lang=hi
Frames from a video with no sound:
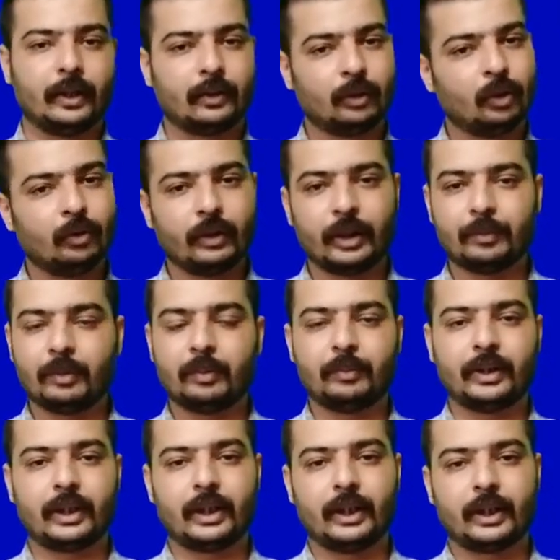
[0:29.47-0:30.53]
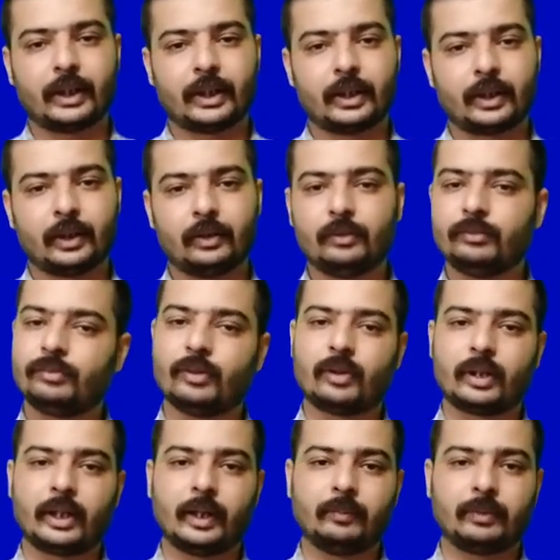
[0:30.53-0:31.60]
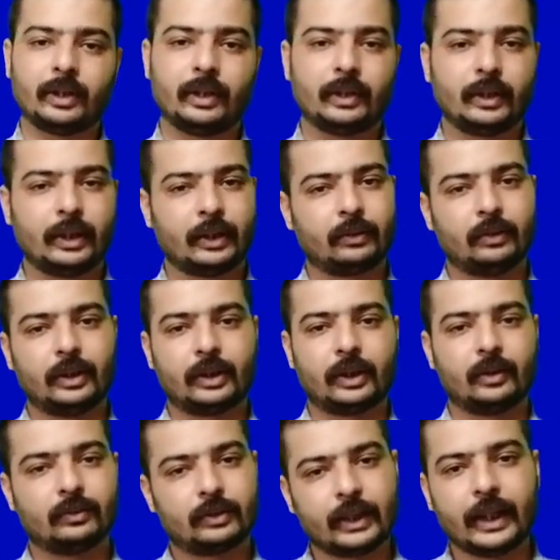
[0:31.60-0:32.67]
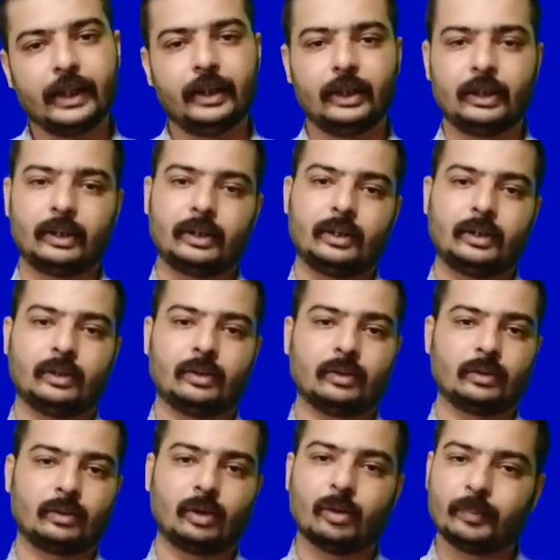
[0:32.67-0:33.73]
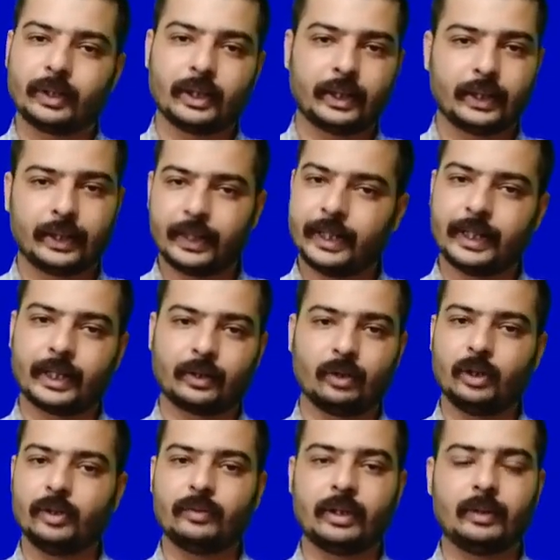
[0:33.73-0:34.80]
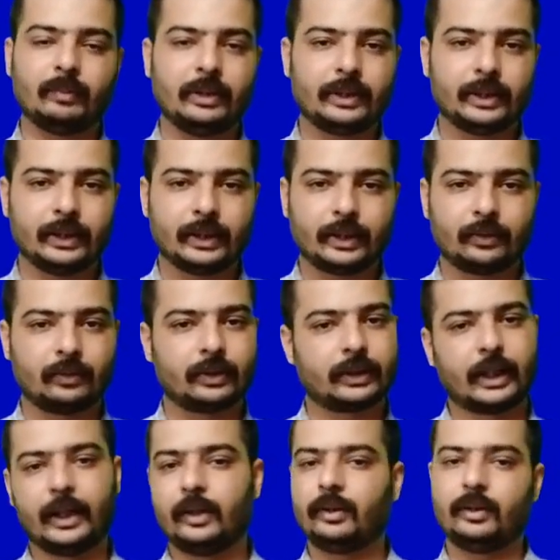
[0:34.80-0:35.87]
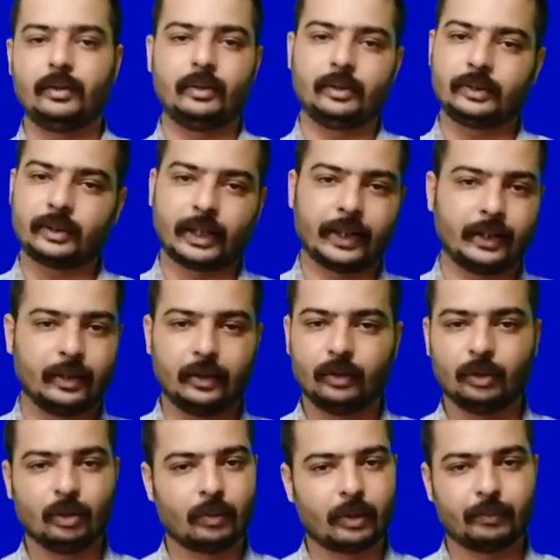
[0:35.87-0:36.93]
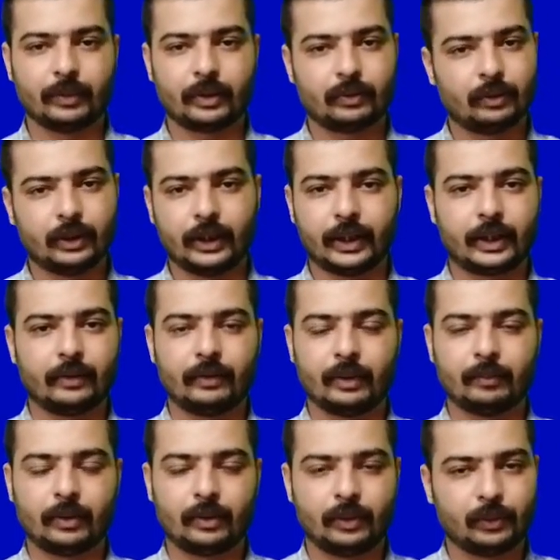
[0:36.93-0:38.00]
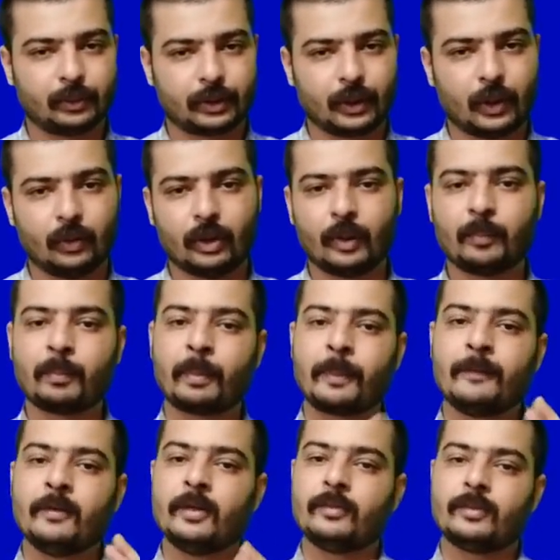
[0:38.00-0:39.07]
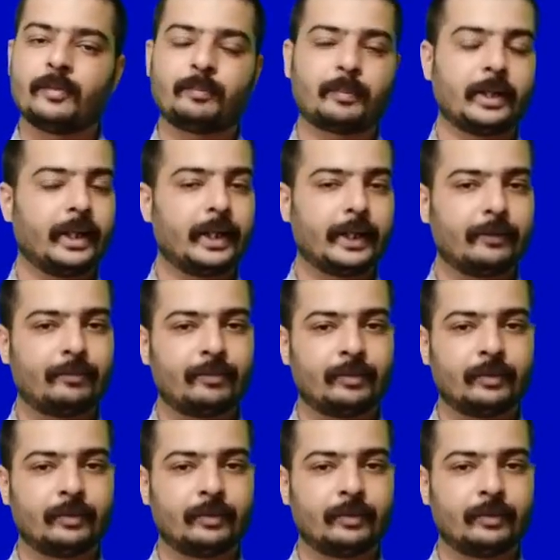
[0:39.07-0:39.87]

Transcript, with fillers: दो वेरिएबल में डिक्लेयर कर देता हूँ फ्लोट टाइप का एक तो लिखता हूँ साइट और कॉमा एरिया दो ही वेरिएबल चाहिए क्योंकि साइट साइट दो बार मैं खुद एक ही वेरिएबल को यूज़ कर लूंगा फिर प्रिंट एफ